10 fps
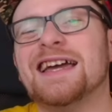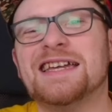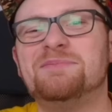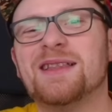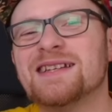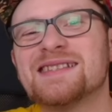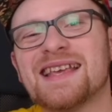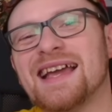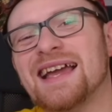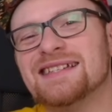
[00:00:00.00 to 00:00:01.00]
Ich blende es
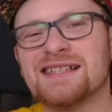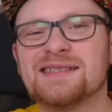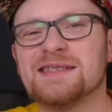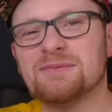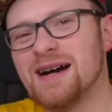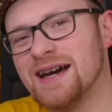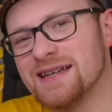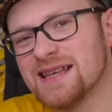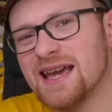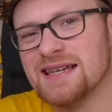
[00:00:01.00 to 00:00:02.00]
jetzt hier mal
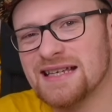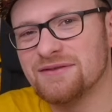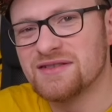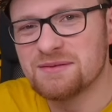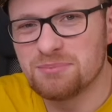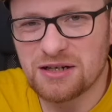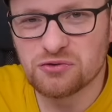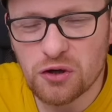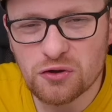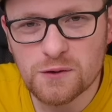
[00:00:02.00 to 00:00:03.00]
ein. Ja, wir sind bei
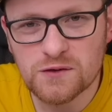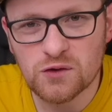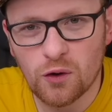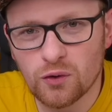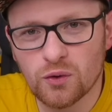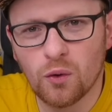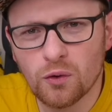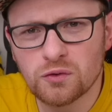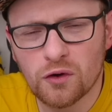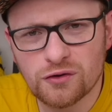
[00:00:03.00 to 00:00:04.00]
99 Euro
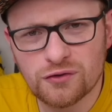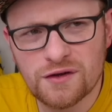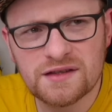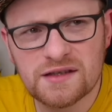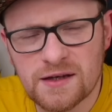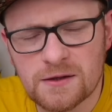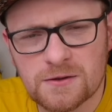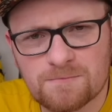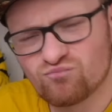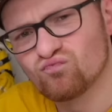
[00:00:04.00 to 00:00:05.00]
und 99
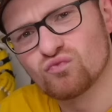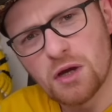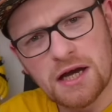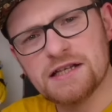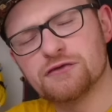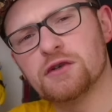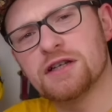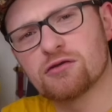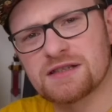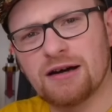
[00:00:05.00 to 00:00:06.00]
Cent ist für
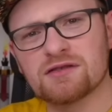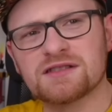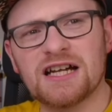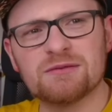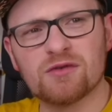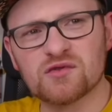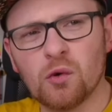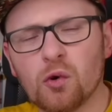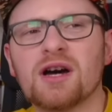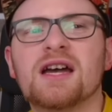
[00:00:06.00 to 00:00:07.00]
Lego Star Wars gar nicht mal so
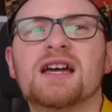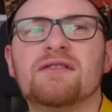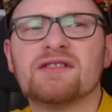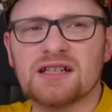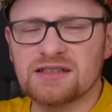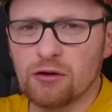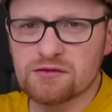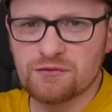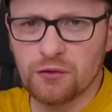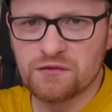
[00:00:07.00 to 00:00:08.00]
hoch. Wie gesagt,
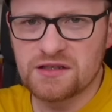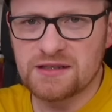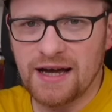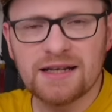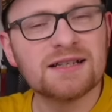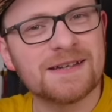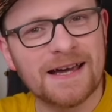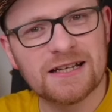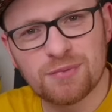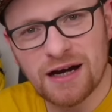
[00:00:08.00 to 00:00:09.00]
1050 Teile,
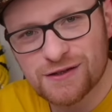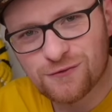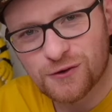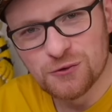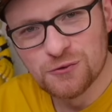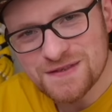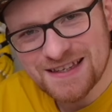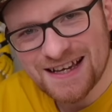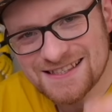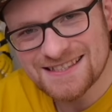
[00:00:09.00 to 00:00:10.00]
Teilepreis von
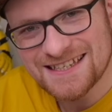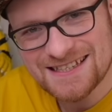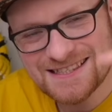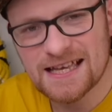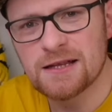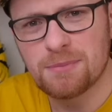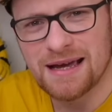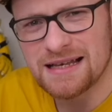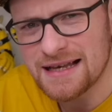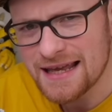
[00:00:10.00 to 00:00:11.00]
unter 10 Cent bei
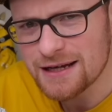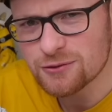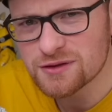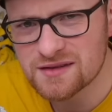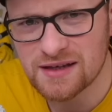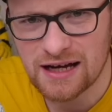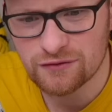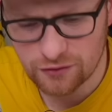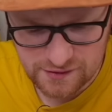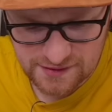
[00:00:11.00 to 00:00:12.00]
Lego
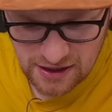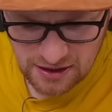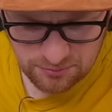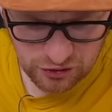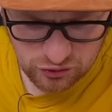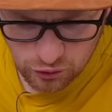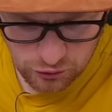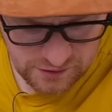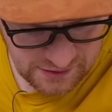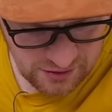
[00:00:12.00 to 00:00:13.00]
Star Wars mit
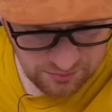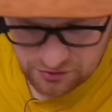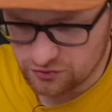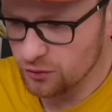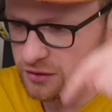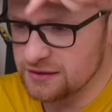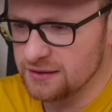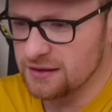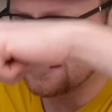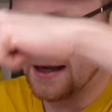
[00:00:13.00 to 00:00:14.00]
großen
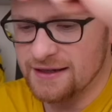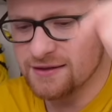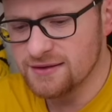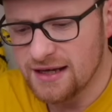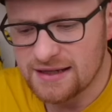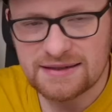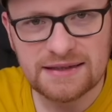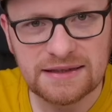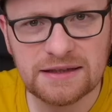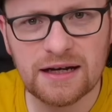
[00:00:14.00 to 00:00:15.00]
bedruckten Teilen, die
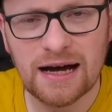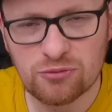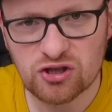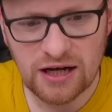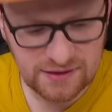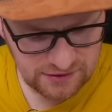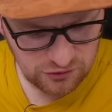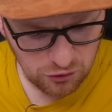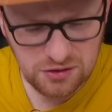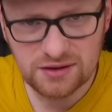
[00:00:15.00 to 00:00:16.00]
hier am Start
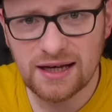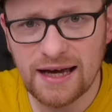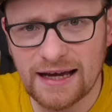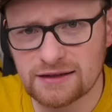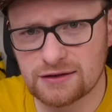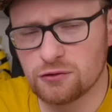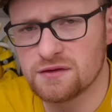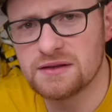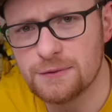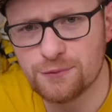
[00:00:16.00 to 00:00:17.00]
sind und einer
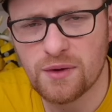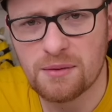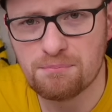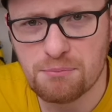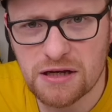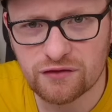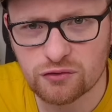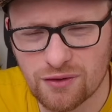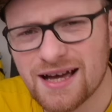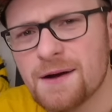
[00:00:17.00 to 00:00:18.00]
exklusiven
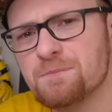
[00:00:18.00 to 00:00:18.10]
Minifigur.